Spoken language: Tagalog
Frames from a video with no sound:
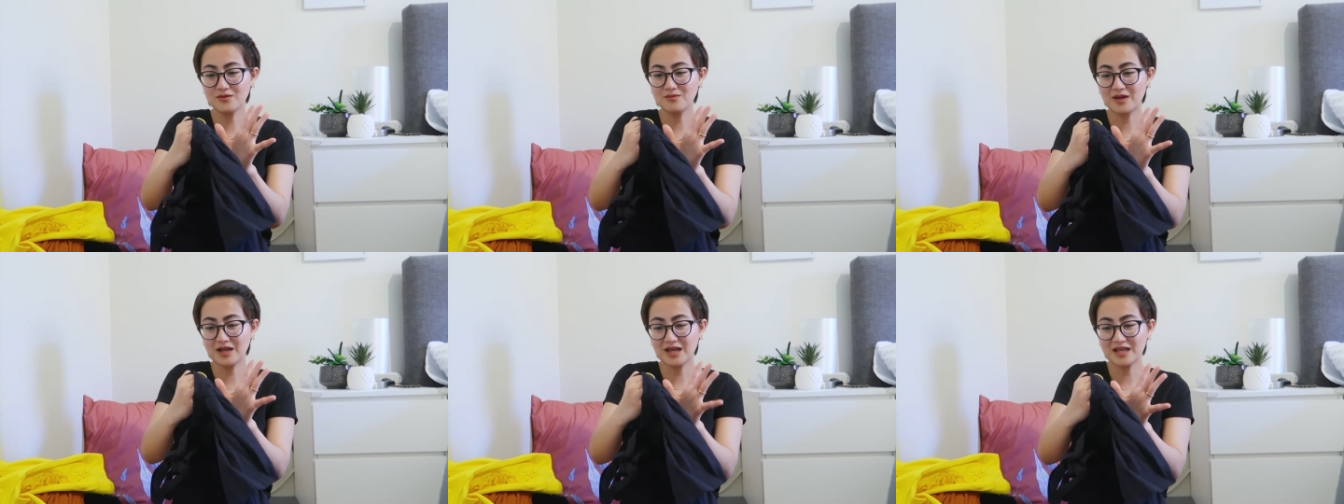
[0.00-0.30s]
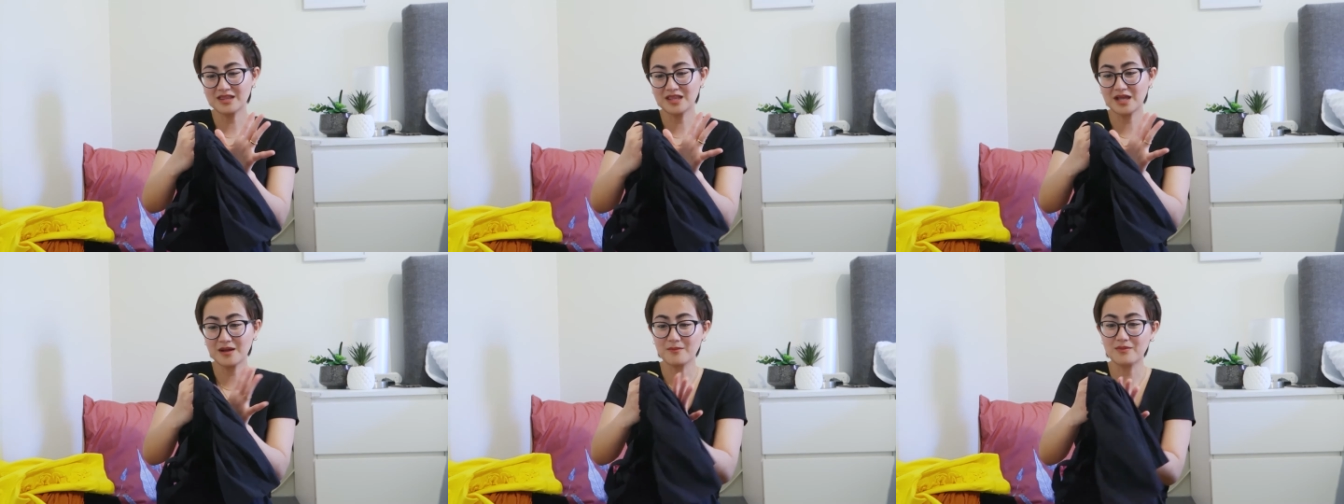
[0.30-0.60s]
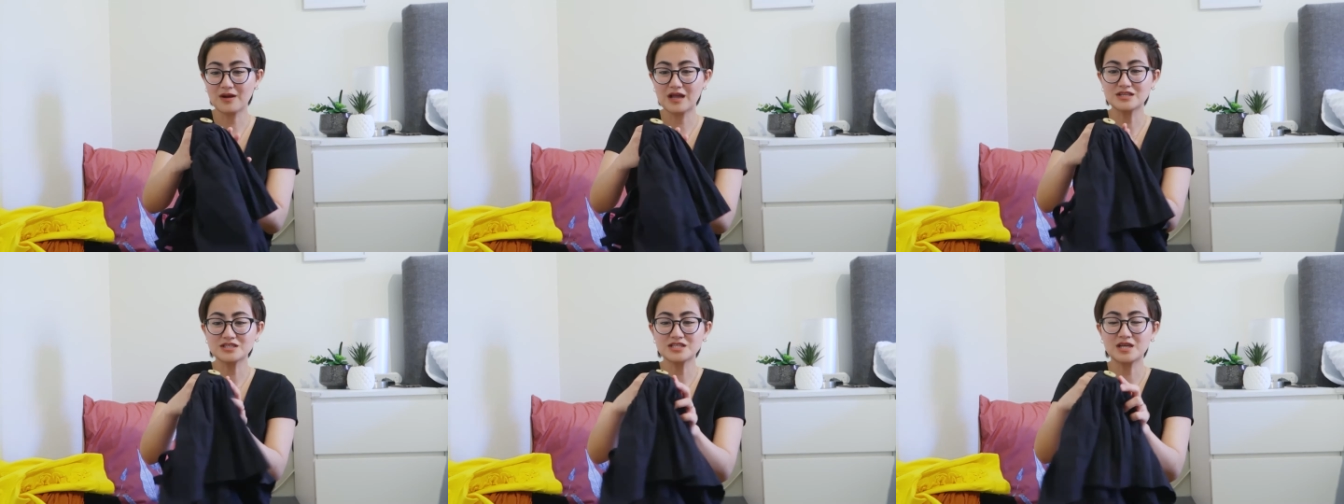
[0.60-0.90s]
mong magandang
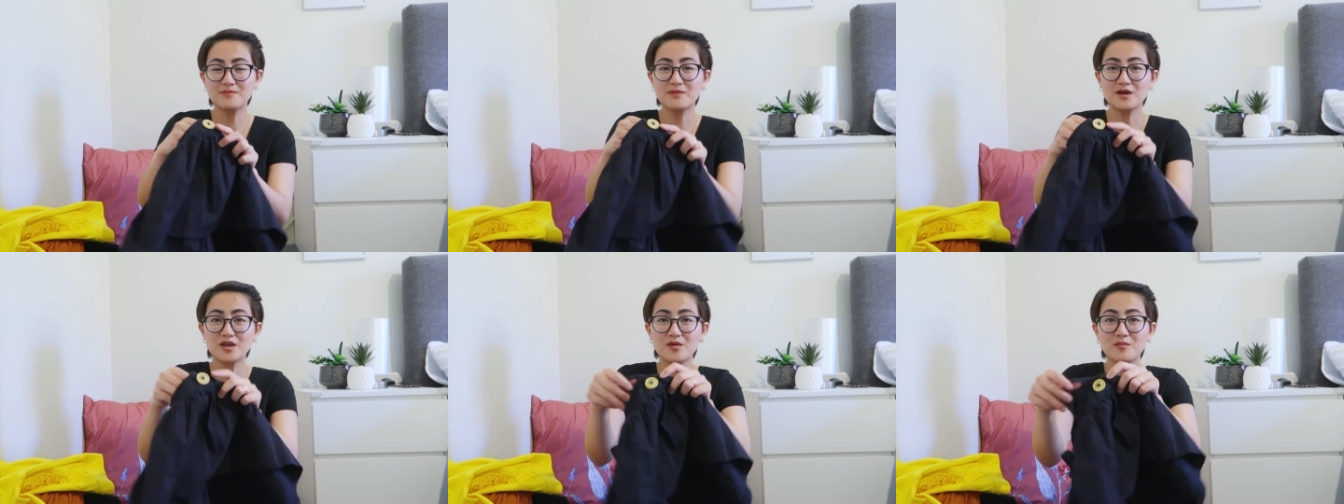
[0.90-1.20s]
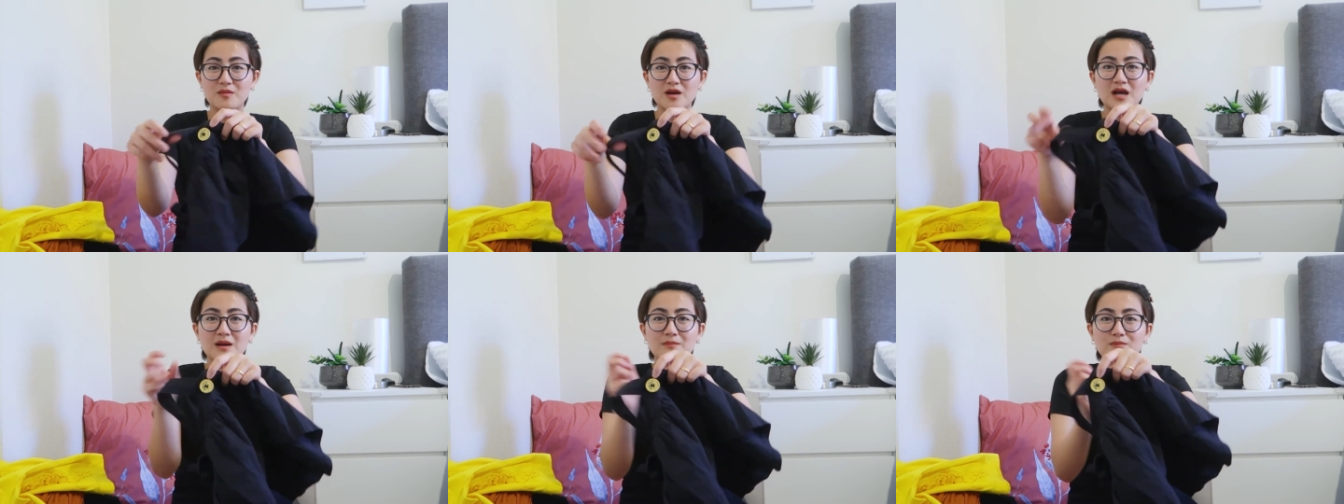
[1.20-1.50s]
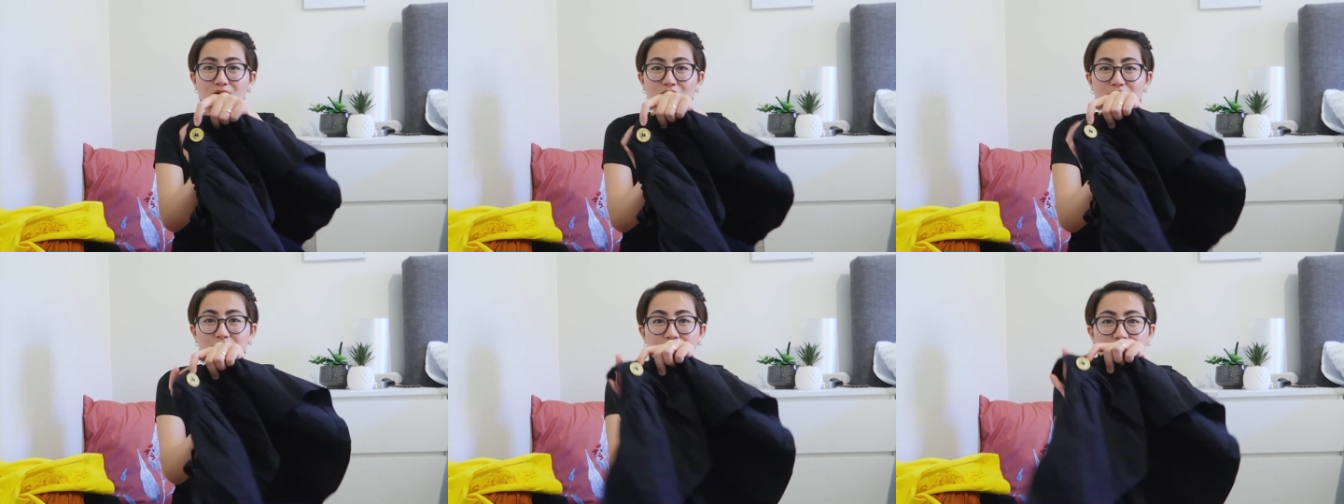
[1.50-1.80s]
brand siya pag yung mga
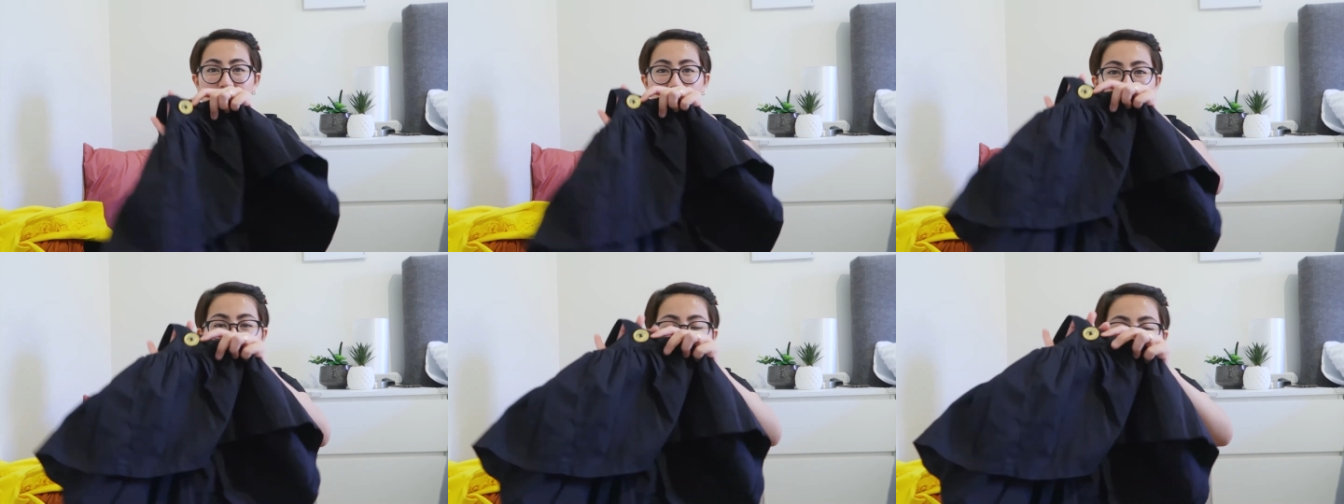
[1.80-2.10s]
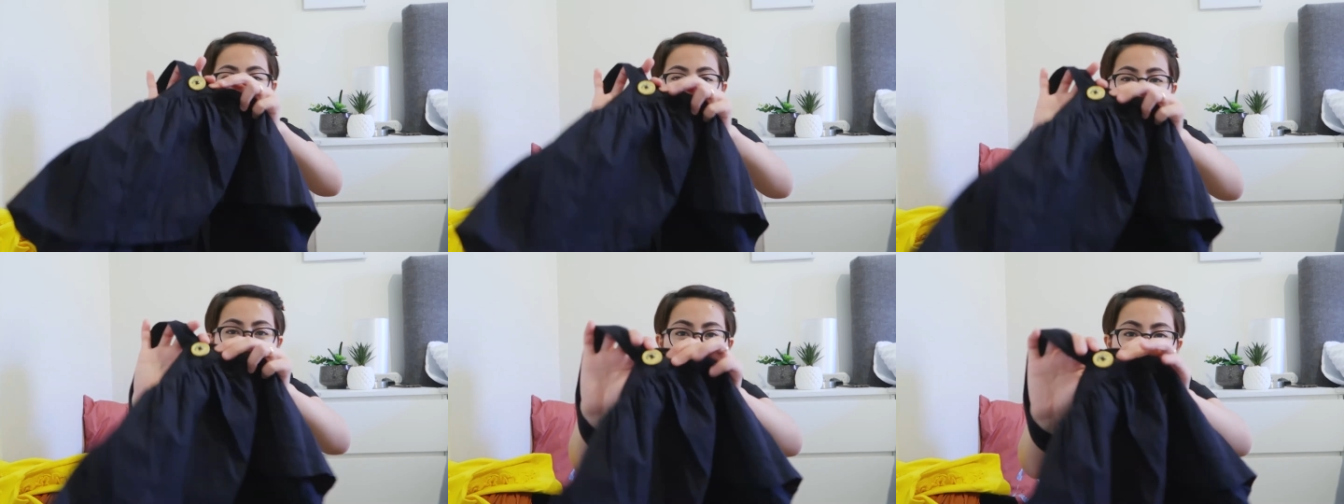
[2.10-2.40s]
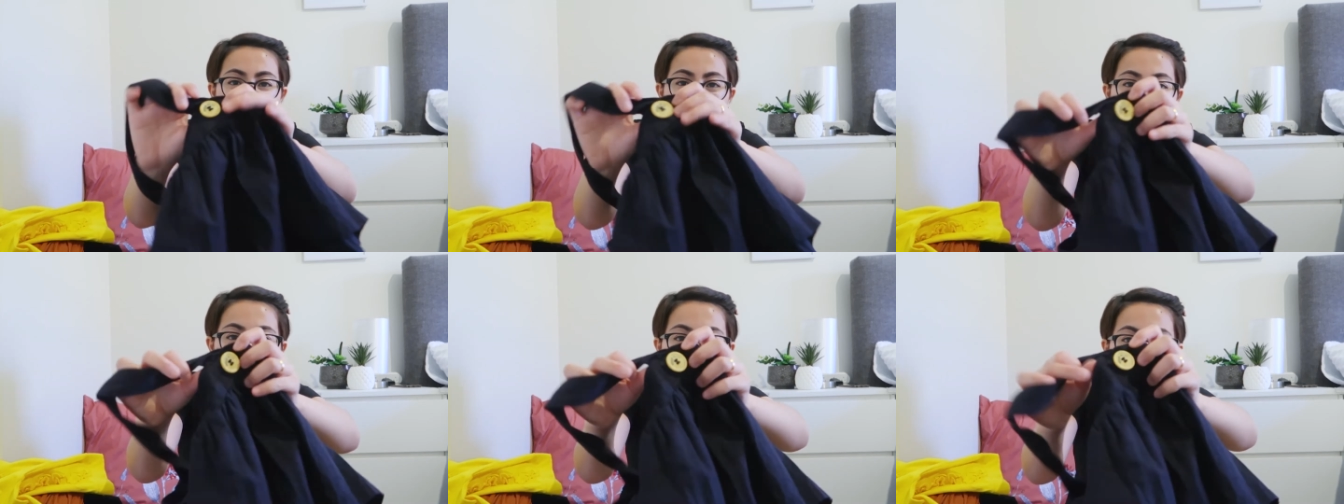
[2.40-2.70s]
buttons is may
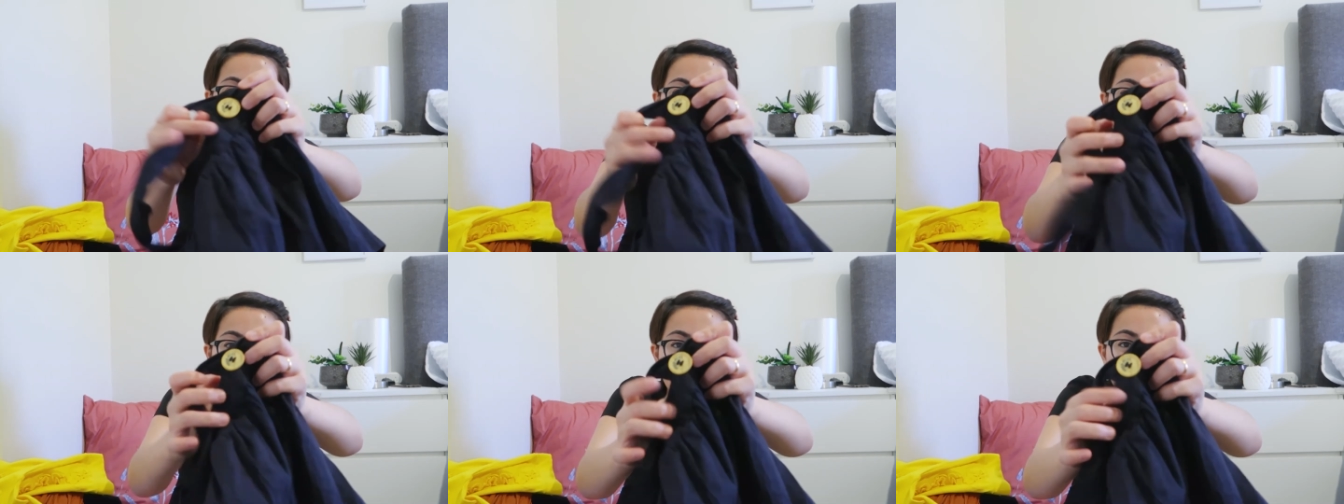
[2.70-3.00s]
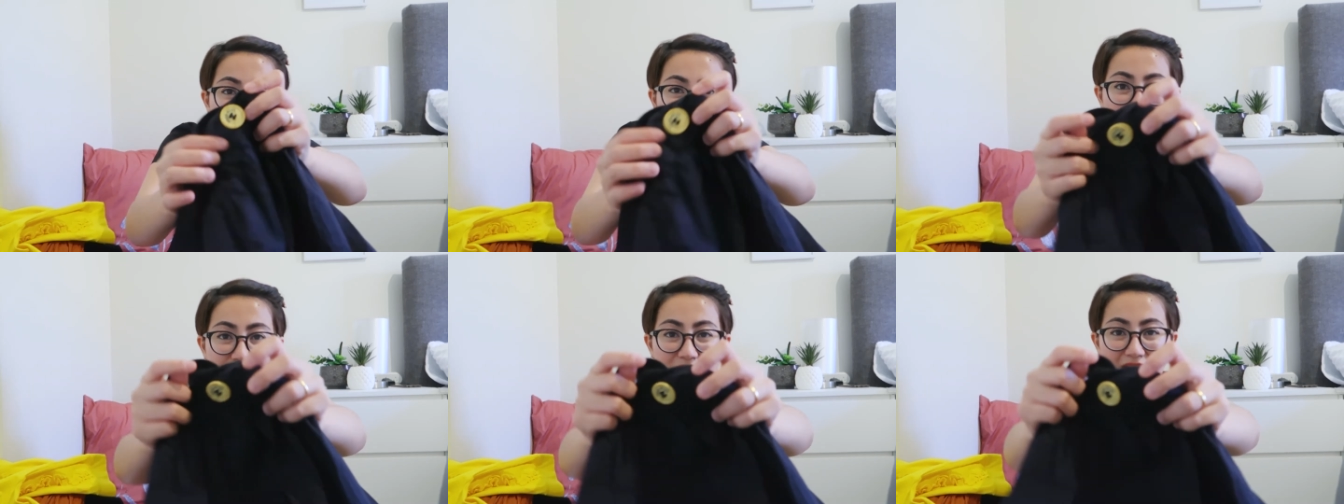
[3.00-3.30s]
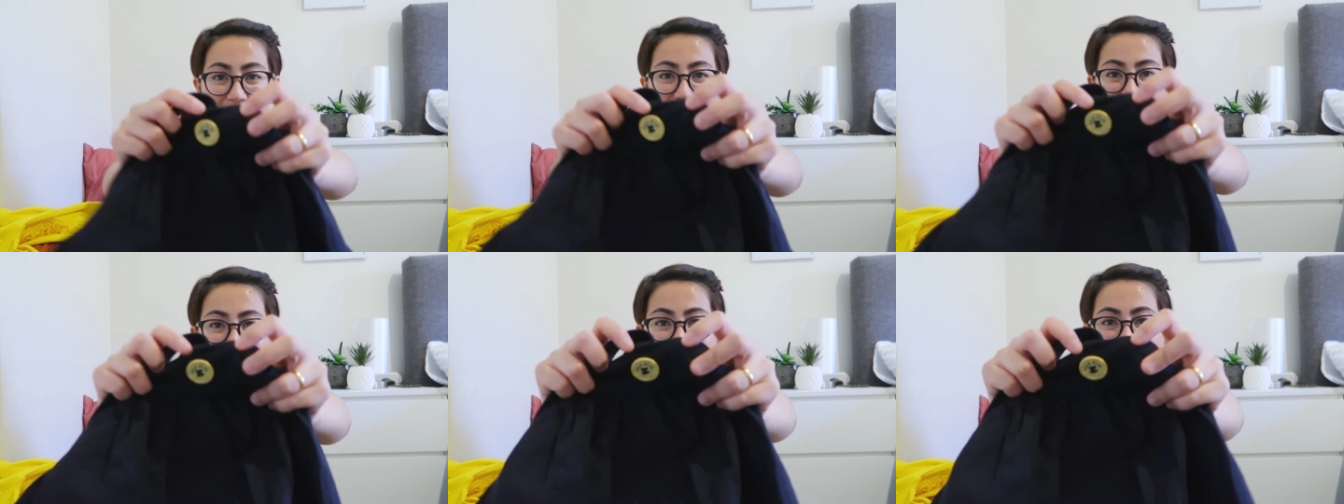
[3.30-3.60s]
mga
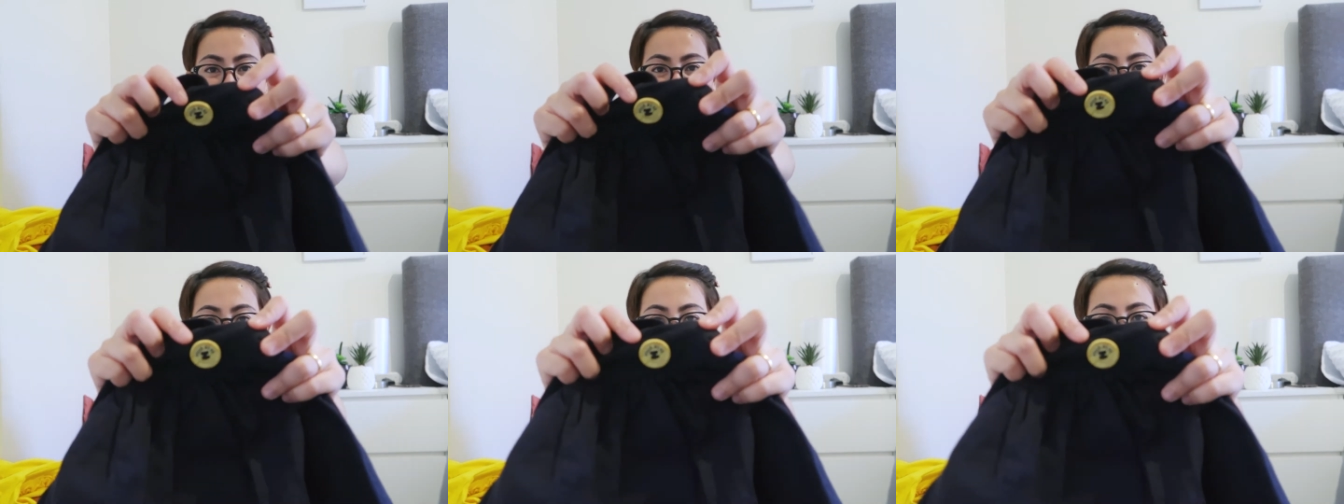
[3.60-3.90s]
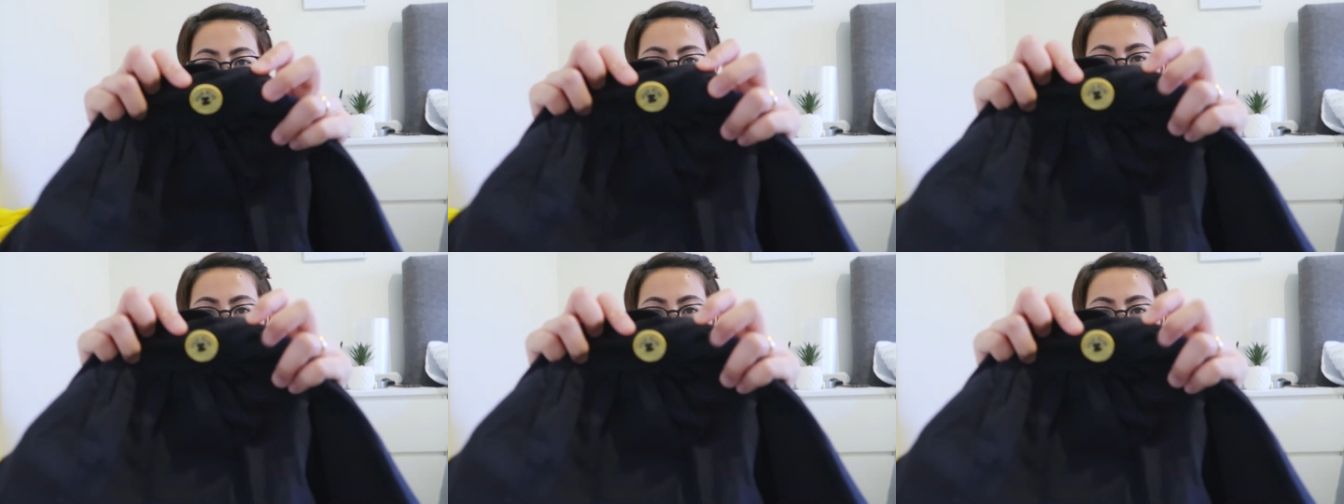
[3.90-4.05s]
brand name.